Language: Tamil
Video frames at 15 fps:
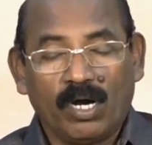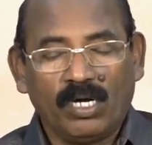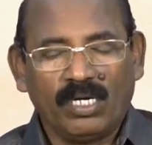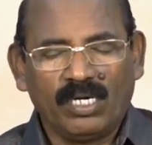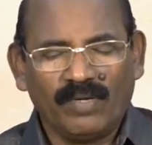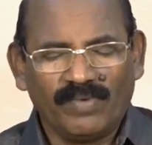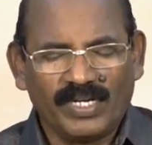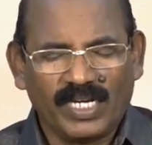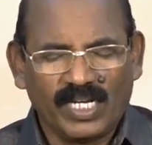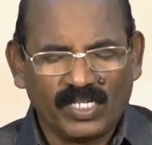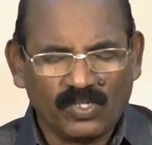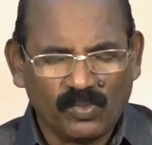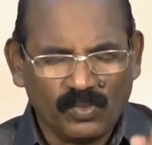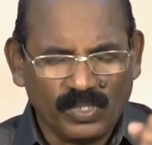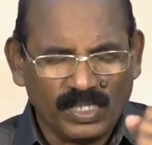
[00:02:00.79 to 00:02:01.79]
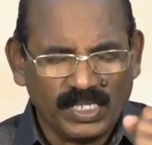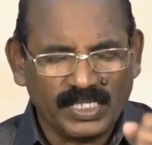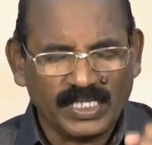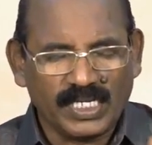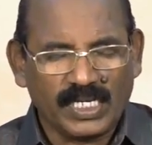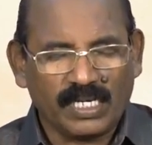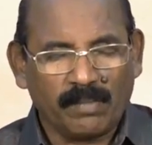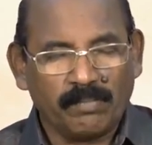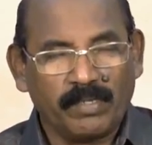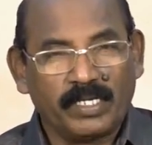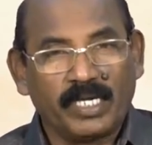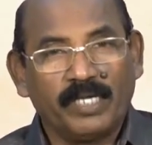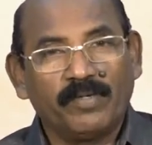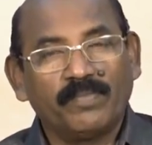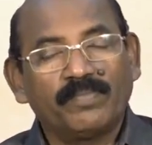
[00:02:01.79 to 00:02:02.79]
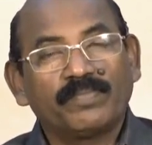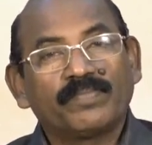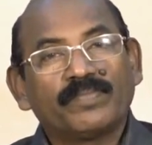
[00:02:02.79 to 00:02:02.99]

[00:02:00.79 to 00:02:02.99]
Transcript: ஆண்டவர் எனக்கு உண்டு என்கிற நம்பிக்கையும்